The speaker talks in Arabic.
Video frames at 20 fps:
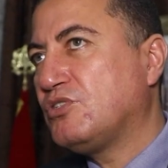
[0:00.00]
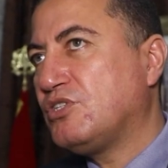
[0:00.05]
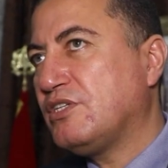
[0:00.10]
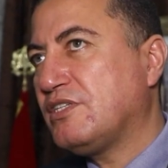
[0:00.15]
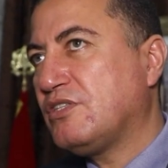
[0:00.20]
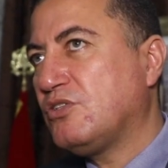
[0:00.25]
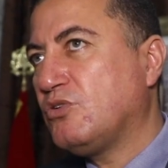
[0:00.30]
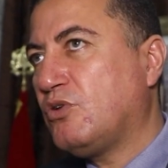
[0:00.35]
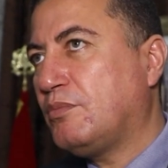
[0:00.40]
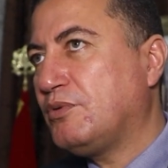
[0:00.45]

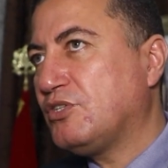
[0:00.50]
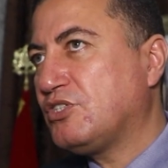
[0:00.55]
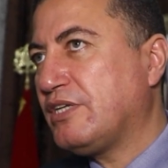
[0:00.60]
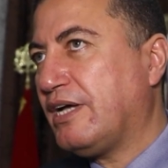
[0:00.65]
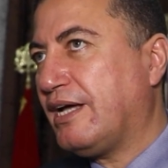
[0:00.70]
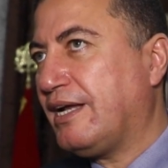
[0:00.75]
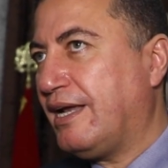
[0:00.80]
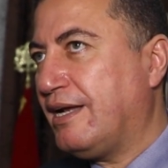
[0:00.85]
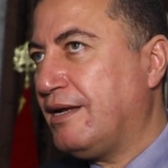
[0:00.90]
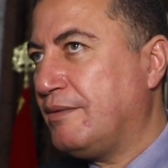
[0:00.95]
مجلس النواب
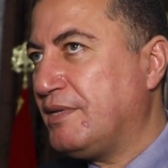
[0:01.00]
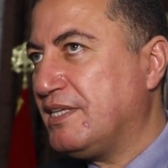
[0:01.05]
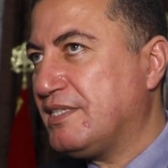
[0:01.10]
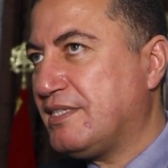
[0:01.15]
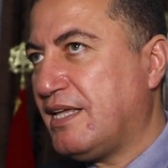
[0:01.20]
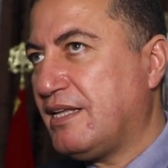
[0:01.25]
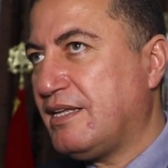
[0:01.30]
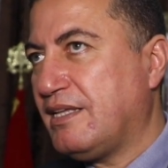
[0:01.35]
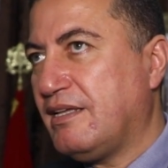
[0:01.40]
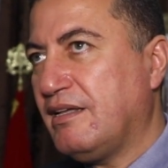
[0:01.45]
يشتغل على
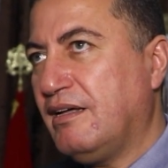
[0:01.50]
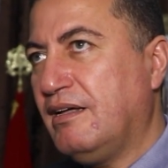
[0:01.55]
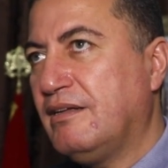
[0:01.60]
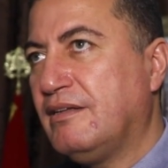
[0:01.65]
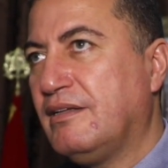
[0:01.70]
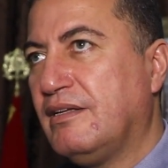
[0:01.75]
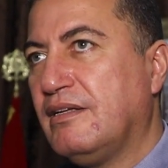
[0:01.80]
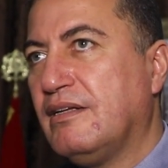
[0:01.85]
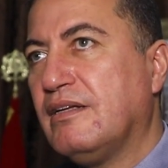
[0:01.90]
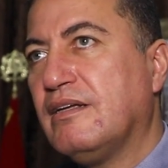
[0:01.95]
الميزانيه
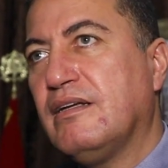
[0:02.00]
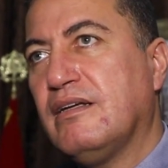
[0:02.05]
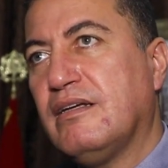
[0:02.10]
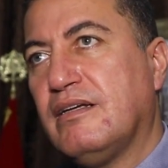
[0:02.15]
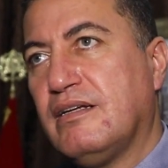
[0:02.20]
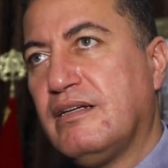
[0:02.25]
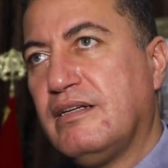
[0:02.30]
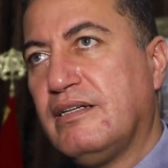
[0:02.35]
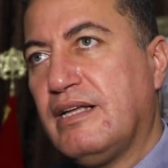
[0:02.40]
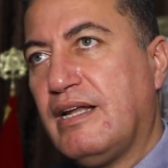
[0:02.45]

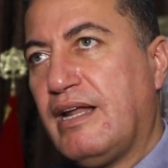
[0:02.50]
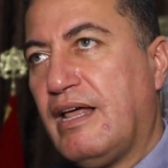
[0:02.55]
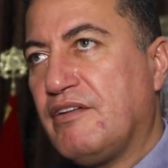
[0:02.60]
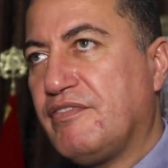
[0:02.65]
آه، ديال